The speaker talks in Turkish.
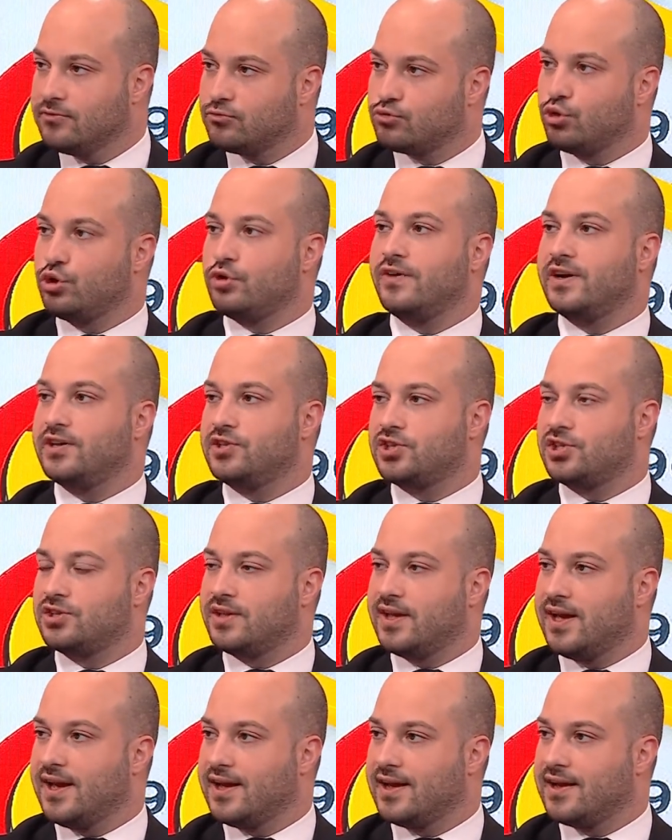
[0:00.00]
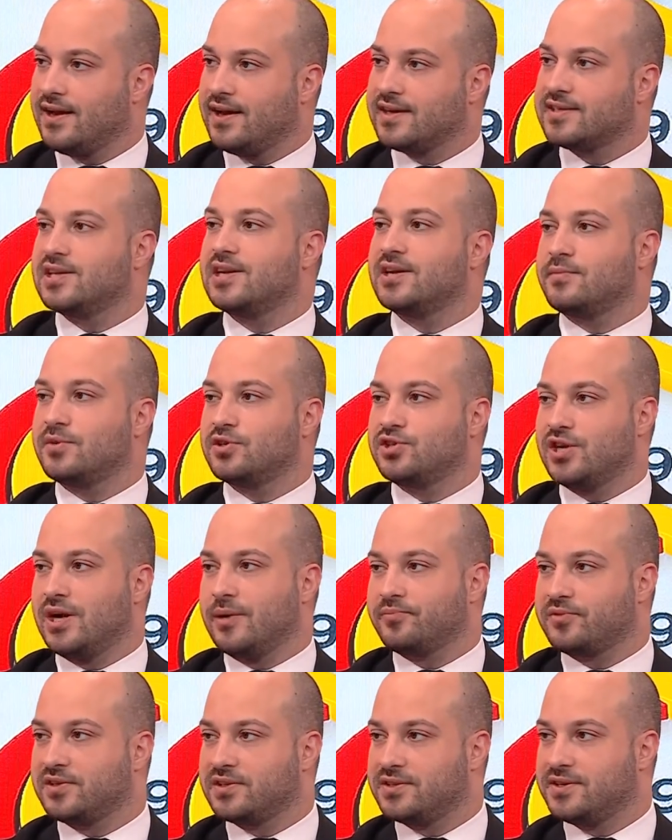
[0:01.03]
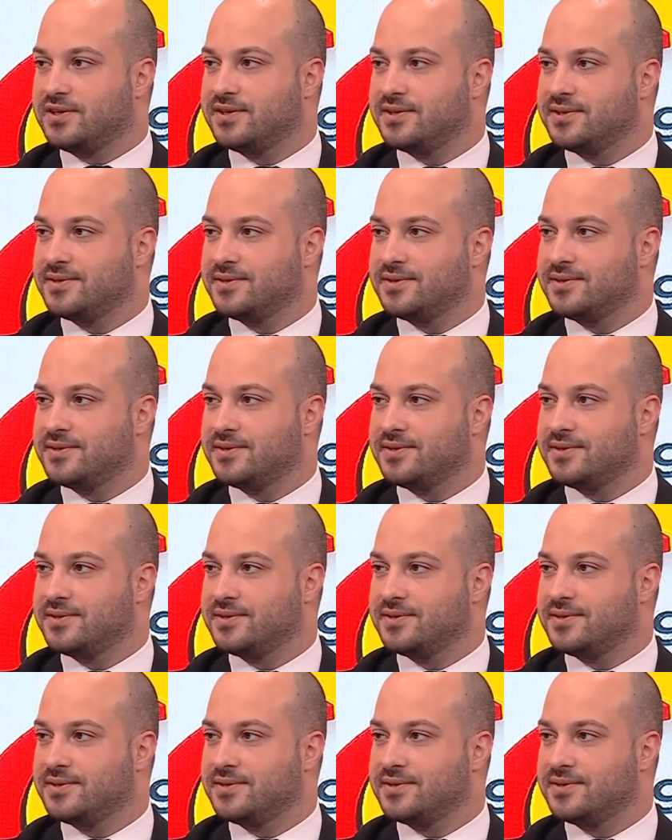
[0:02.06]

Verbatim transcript: Turnuva içinde hazırlık maçı yaptırdı.